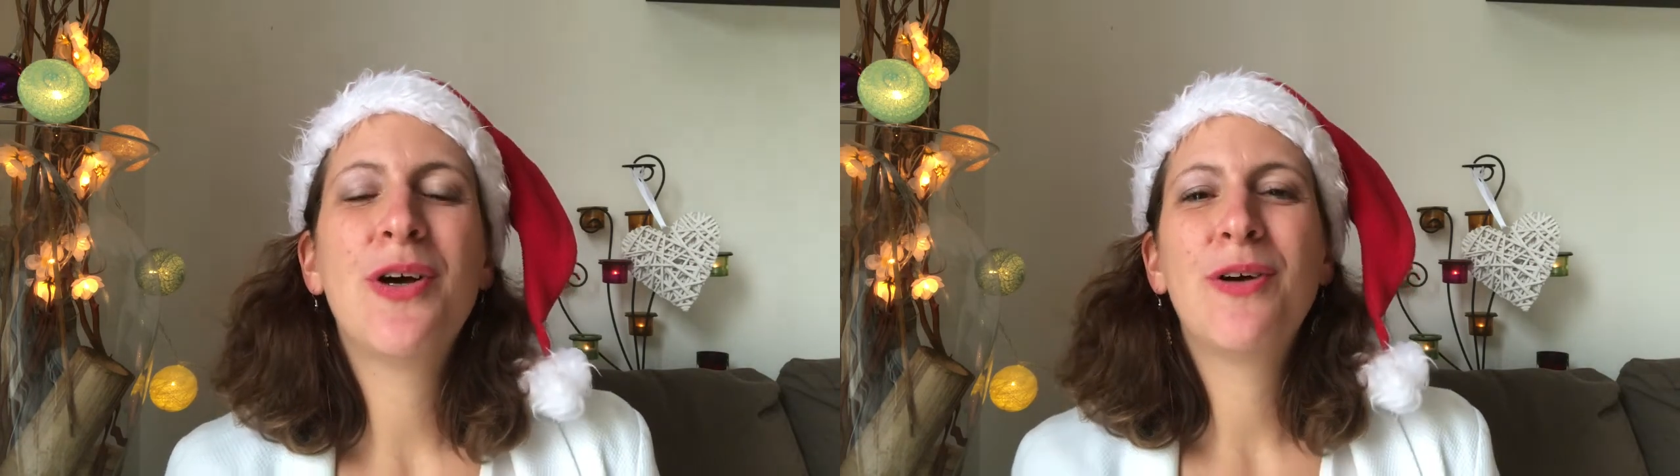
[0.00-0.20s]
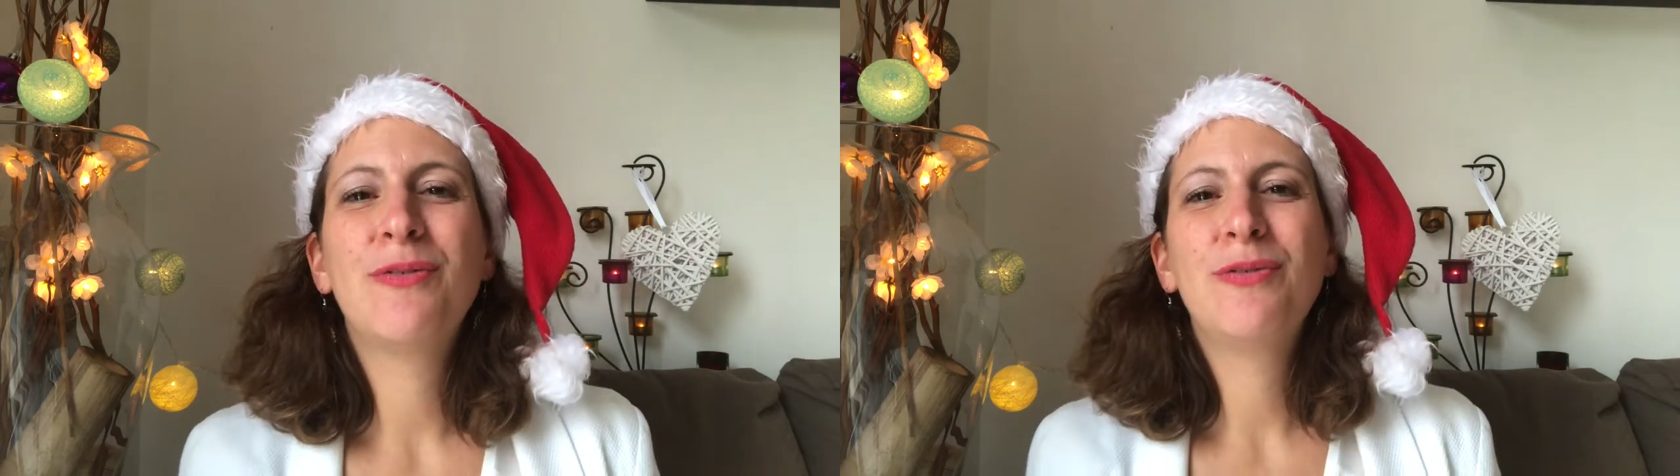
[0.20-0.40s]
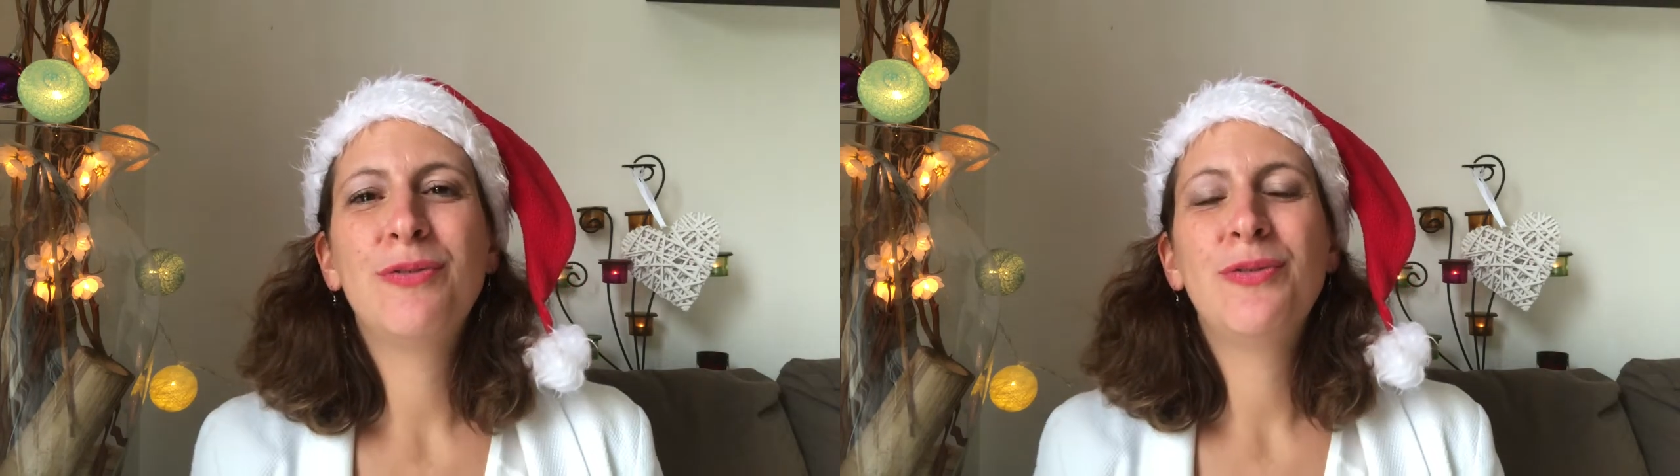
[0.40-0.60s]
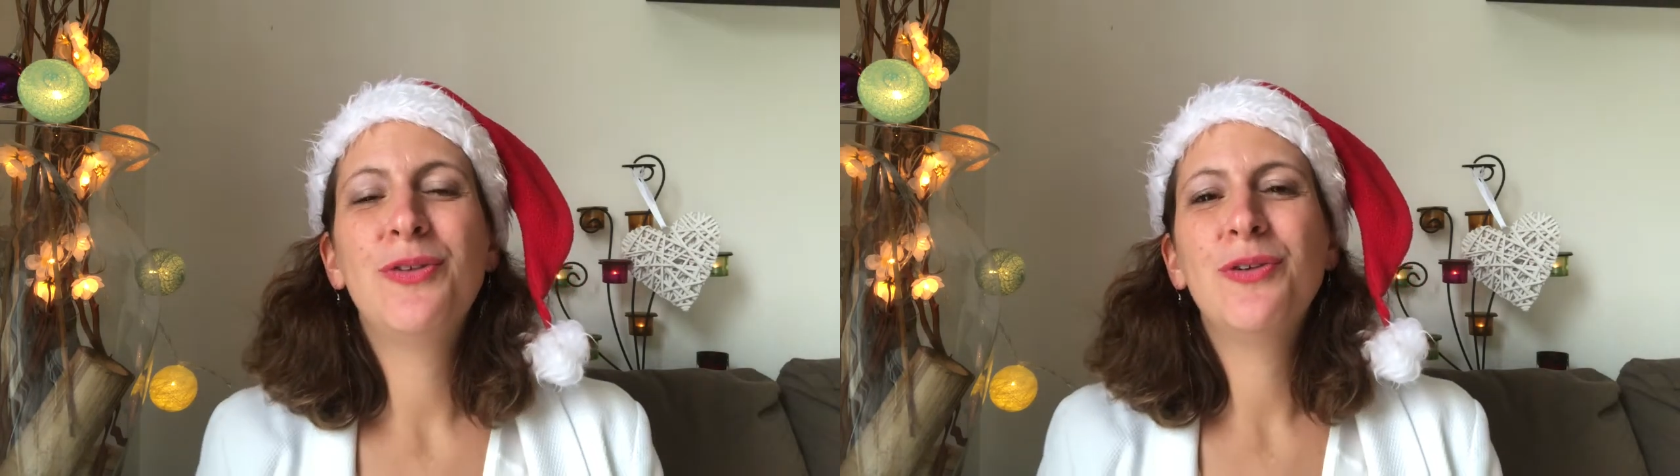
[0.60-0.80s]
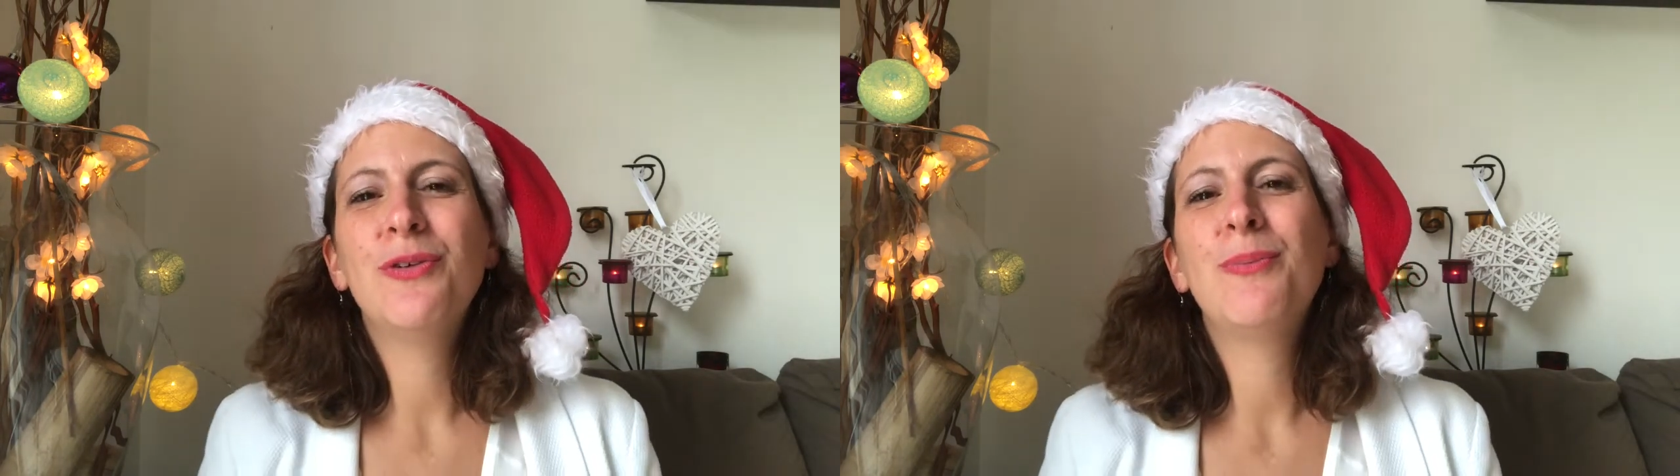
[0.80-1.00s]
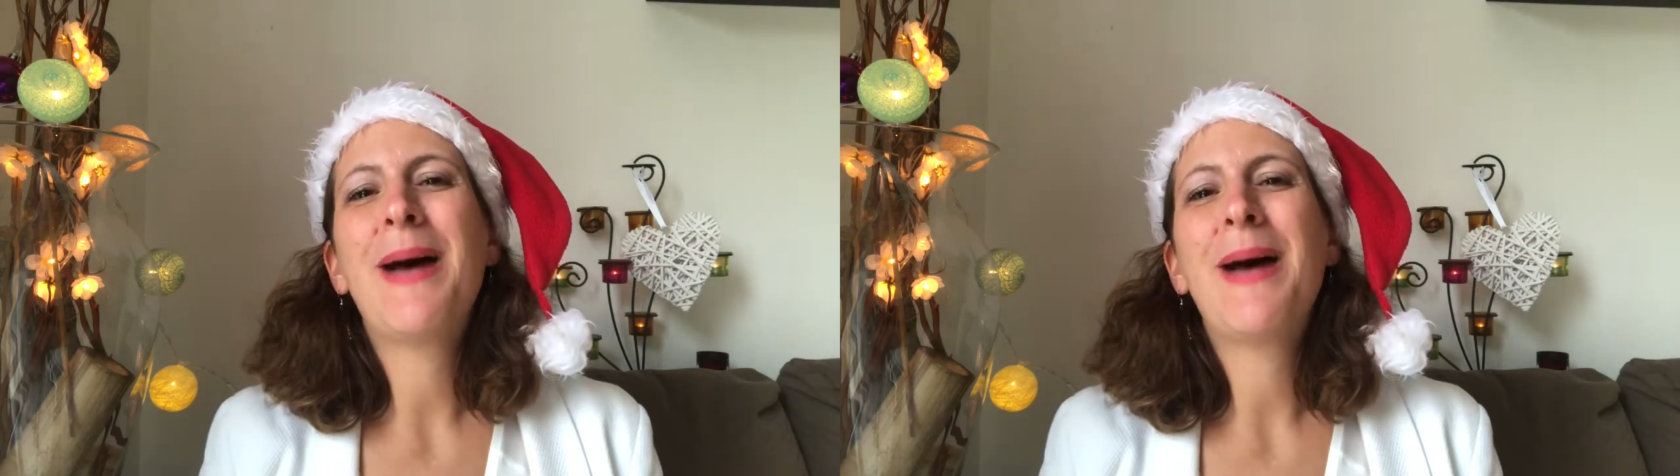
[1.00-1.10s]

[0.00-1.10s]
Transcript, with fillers: euh, de